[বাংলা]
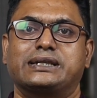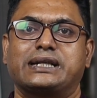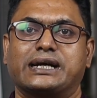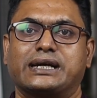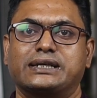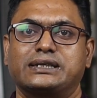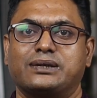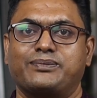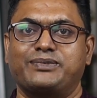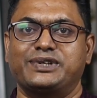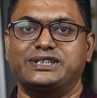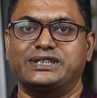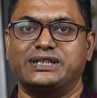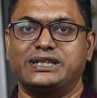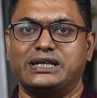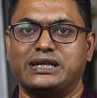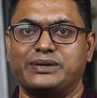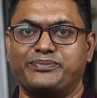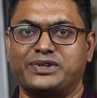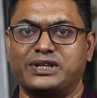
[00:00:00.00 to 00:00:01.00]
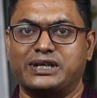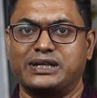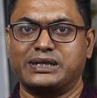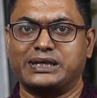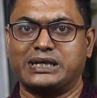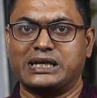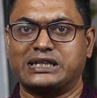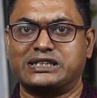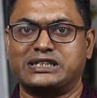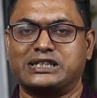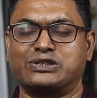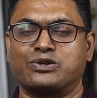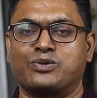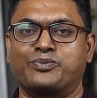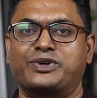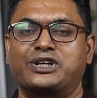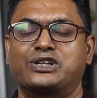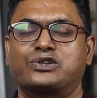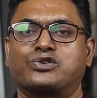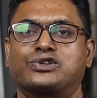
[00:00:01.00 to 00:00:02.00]
দেখা যাবে যে আপনার কাজটা
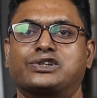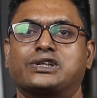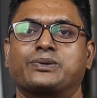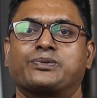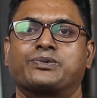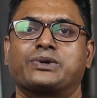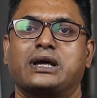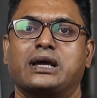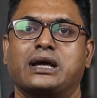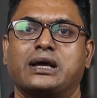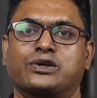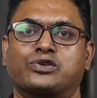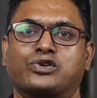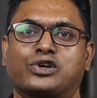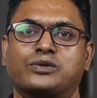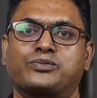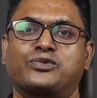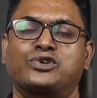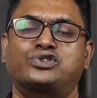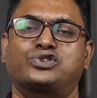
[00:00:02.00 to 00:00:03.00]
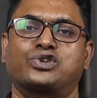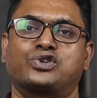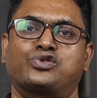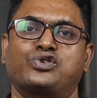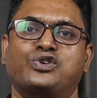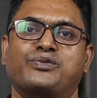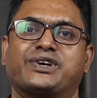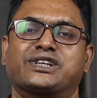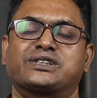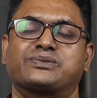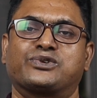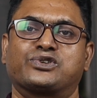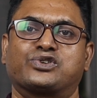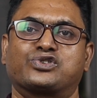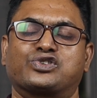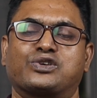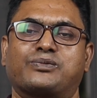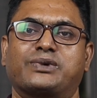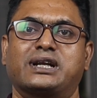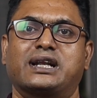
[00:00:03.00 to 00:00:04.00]
কমপ্লিট করতে সর্বোচ্চ দুই মাস মতো
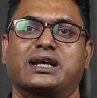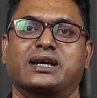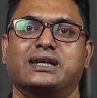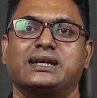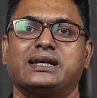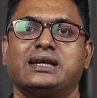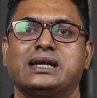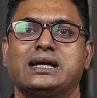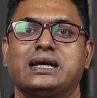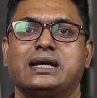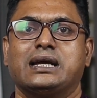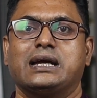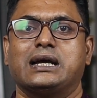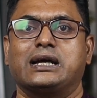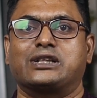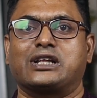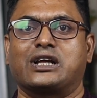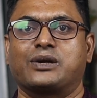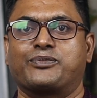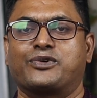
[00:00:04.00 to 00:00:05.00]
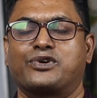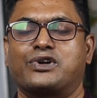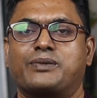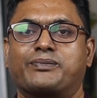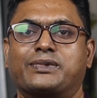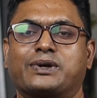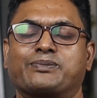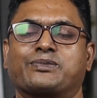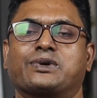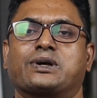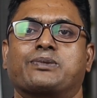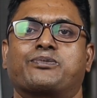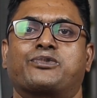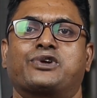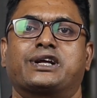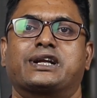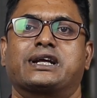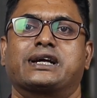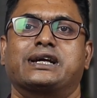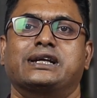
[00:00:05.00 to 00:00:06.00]
সময় লাগে তারপর আমরা
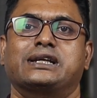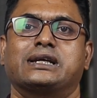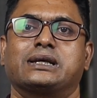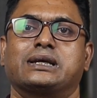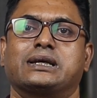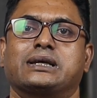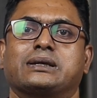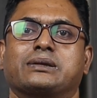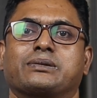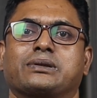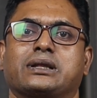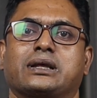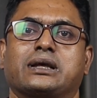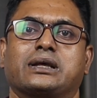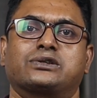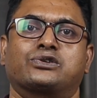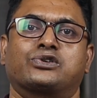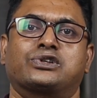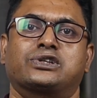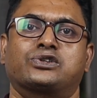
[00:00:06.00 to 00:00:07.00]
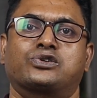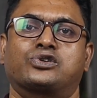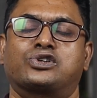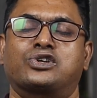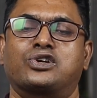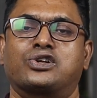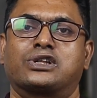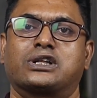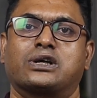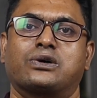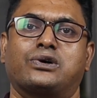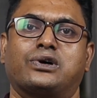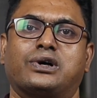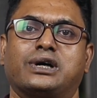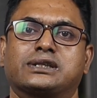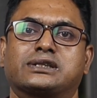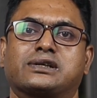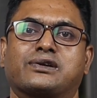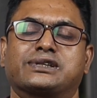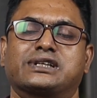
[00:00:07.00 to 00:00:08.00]
বলে রাখি যে যদি জটিলতা
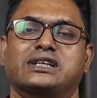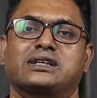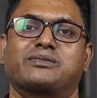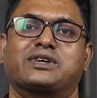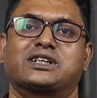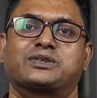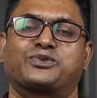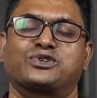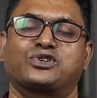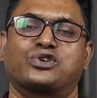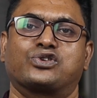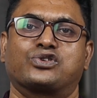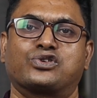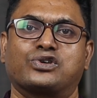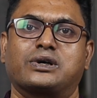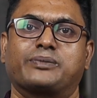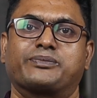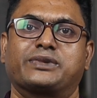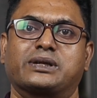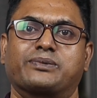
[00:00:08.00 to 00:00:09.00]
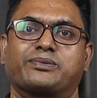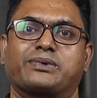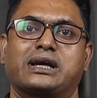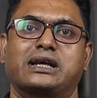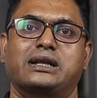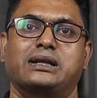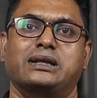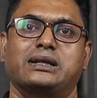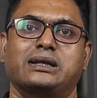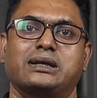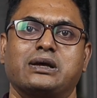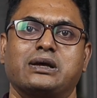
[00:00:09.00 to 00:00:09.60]
হয় তাহলে তিন মাস পর্যন্ত আপনার ফাইল